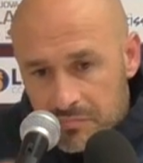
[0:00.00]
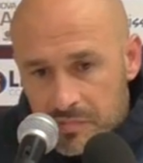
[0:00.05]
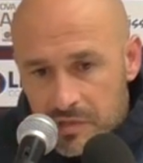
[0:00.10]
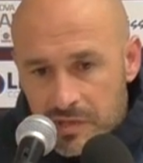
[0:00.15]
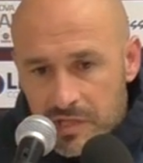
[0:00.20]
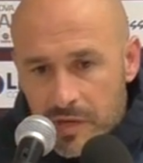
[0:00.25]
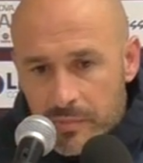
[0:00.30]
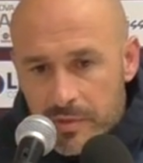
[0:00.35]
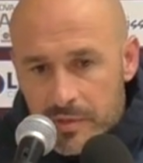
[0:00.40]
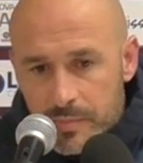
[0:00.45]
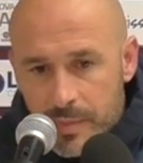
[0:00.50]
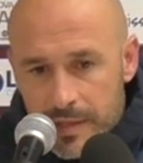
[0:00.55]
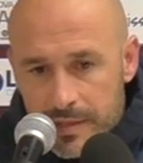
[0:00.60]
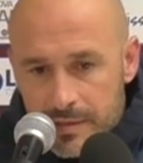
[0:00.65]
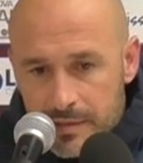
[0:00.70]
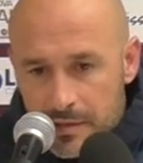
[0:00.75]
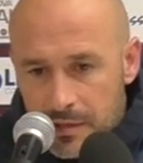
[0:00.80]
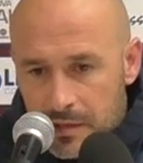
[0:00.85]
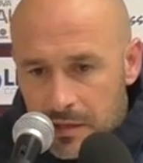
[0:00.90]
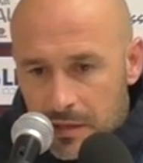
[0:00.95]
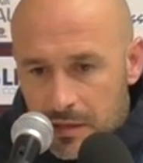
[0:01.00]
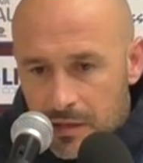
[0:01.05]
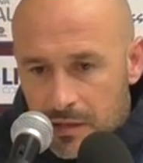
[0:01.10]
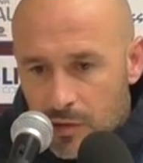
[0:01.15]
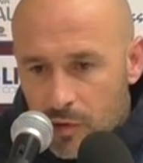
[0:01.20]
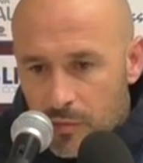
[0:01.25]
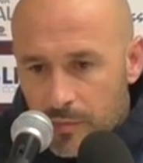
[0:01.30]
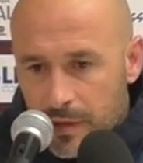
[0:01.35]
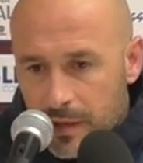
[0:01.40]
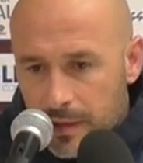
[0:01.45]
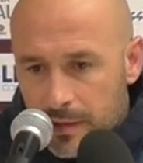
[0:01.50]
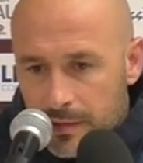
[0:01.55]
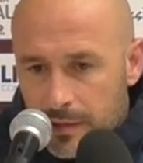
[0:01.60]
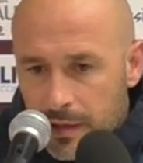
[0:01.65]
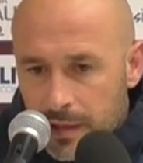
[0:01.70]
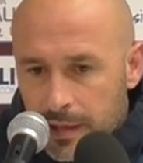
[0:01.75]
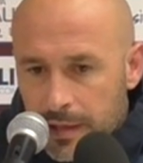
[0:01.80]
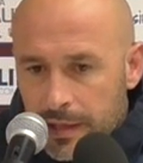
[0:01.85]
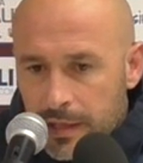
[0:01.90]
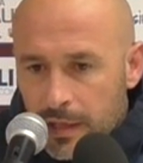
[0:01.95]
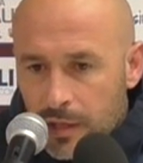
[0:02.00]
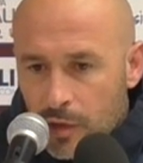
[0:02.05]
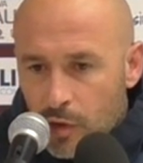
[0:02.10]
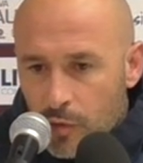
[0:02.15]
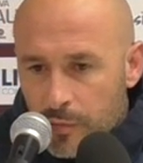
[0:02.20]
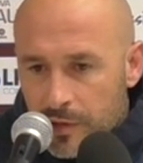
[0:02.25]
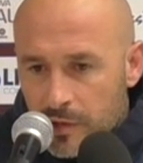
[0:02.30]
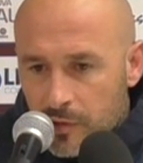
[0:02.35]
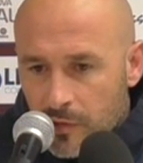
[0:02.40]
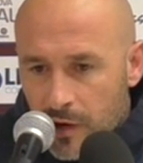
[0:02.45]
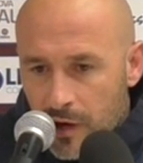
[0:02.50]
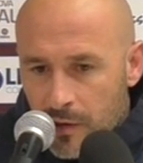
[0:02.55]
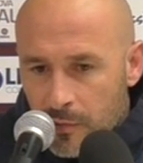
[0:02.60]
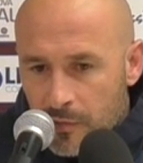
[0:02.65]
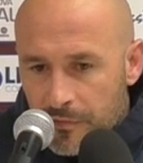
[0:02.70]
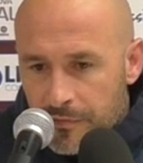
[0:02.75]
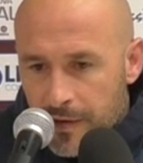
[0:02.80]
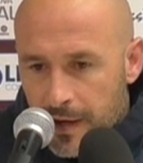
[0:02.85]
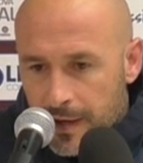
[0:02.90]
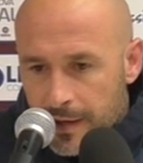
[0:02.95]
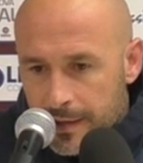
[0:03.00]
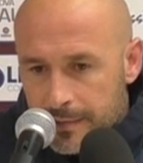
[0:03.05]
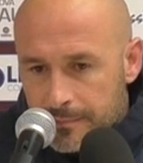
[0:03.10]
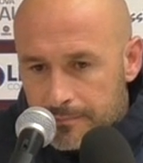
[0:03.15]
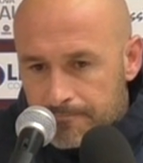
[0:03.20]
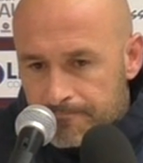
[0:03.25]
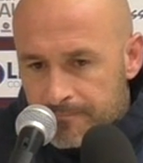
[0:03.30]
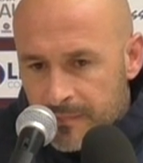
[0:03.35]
ci siamo espressi come, come, dovevamo fare.